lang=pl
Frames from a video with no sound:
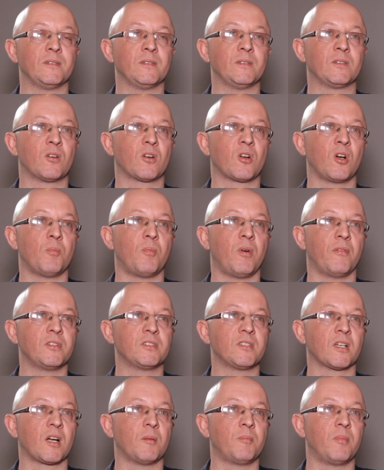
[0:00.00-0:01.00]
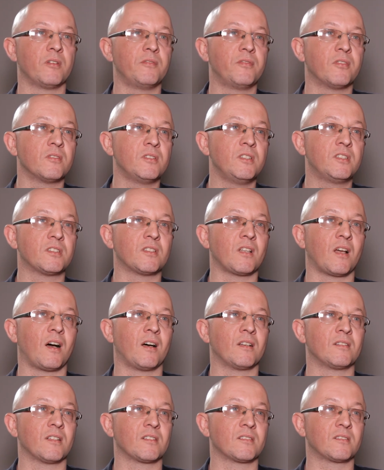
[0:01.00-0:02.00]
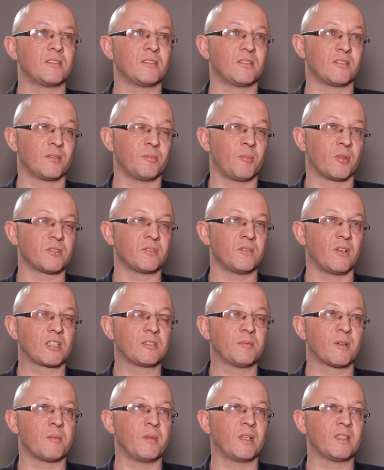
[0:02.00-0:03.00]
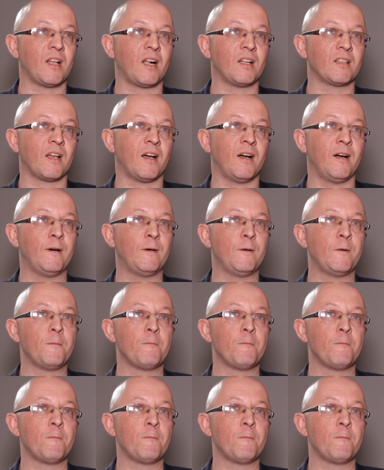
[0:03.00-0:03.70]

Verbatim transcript: trochę opowieść taka polifoniczna, też mocno eksperymentalna.